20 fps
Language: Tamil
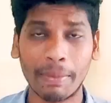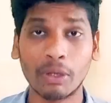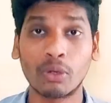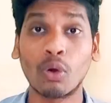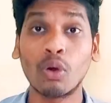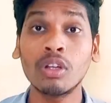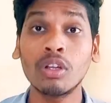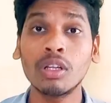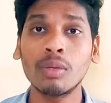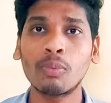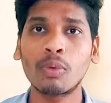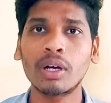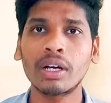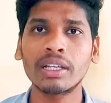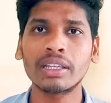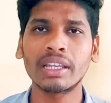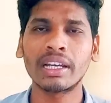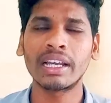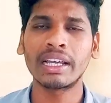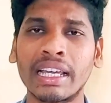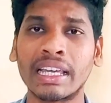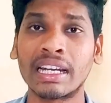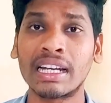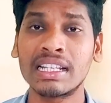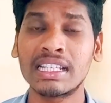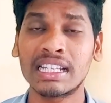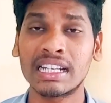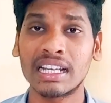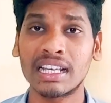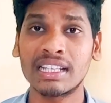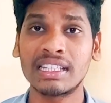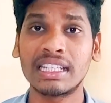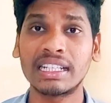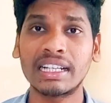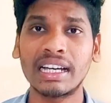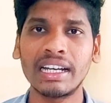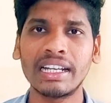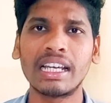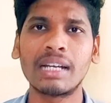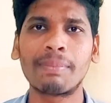அப்படி குழந்தை புழக்கத்தில் எதனா சின்ன
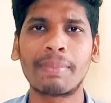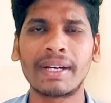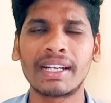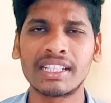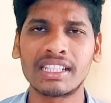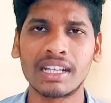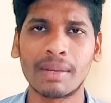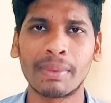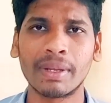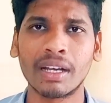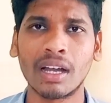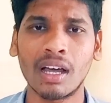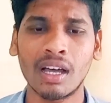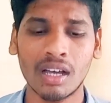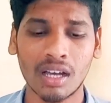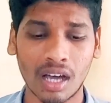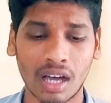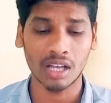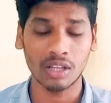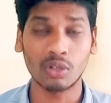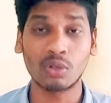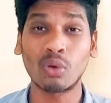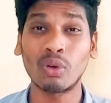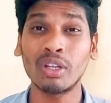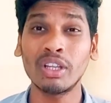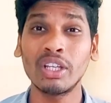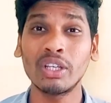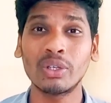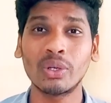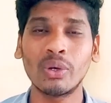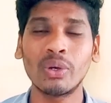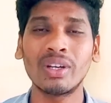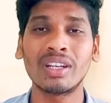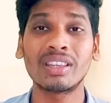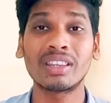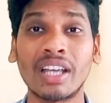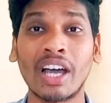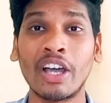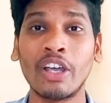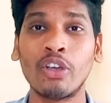சிக்கல் ஏற்பட்டுச்சு அப்படின்னா அது குழந்தைக்கோ
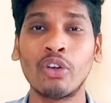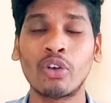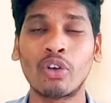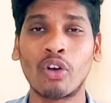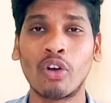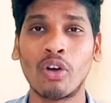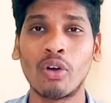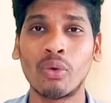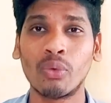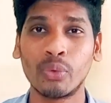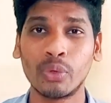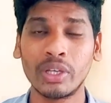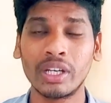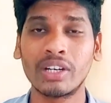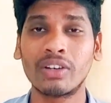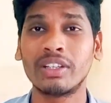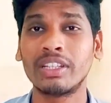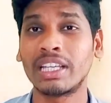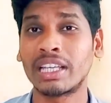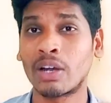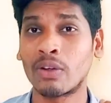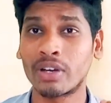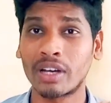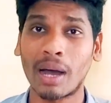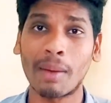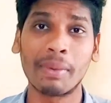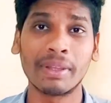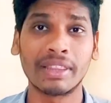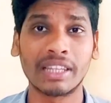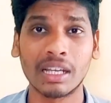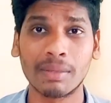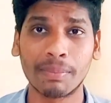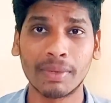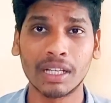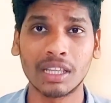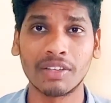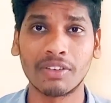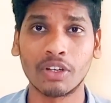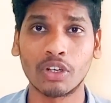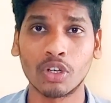இல்லை தாயோக்கோ உயிருக்கு வந்து எதனா ஒரு ஆபத்தை
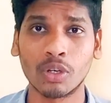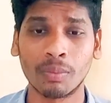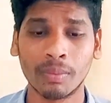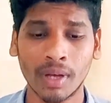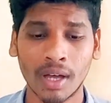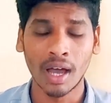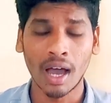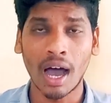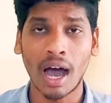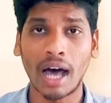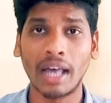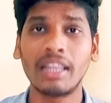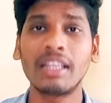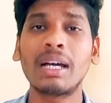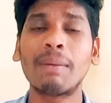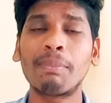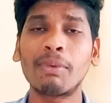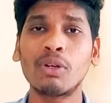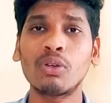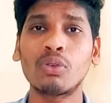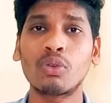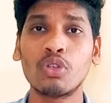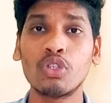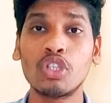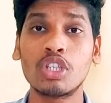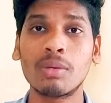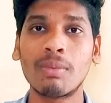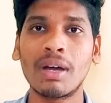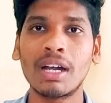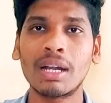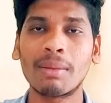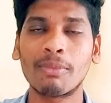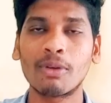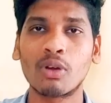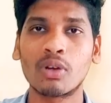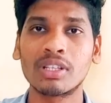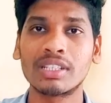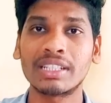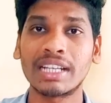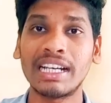ஏற்படுத்தி விட்டுரும் அதுக்கப்புறம் கொஞ்சமாக
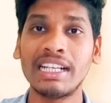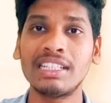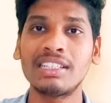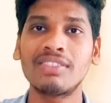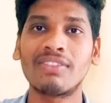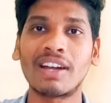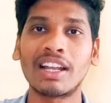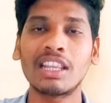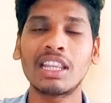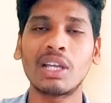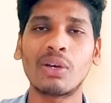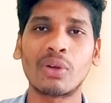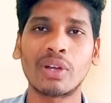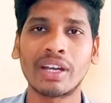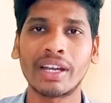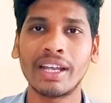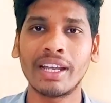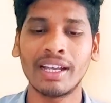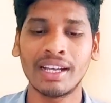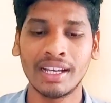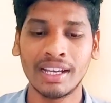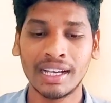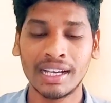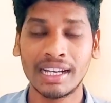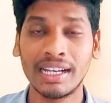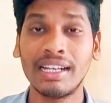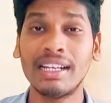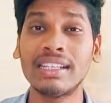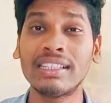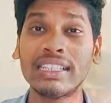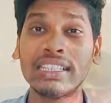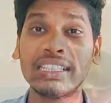நம்மளோட சயின்ஸ் வளர்ந்த உடனே இல்லை